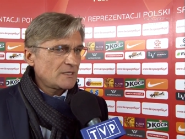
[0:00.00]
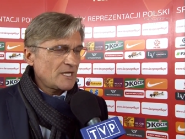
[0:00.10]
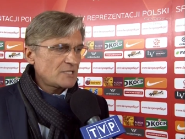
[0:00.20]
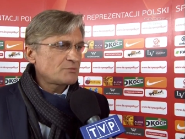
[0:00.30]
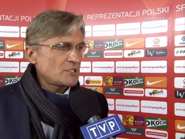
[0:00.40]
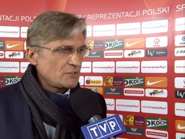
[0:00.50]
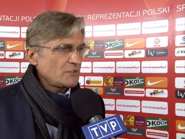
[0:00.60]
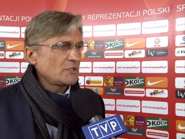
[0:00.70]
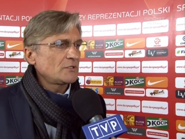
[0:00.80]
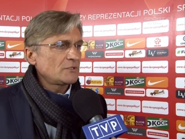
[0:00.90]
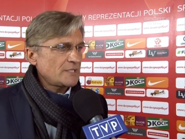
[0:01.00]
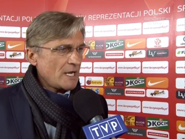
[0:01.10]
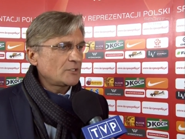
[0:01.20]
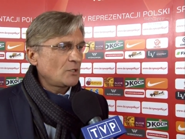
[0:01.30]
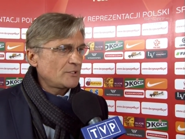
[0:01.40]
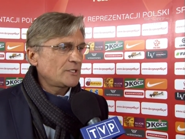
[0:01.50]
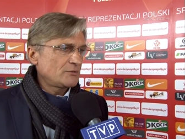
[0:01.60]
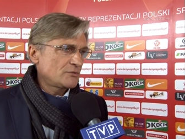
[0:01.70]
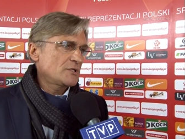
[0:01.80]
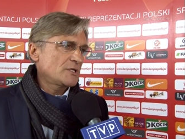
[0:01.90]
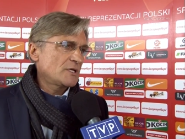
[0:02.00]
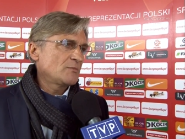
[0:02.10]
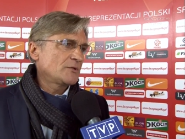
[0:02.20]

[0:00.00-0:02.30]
grać przeciwko tak dobrej drużynie,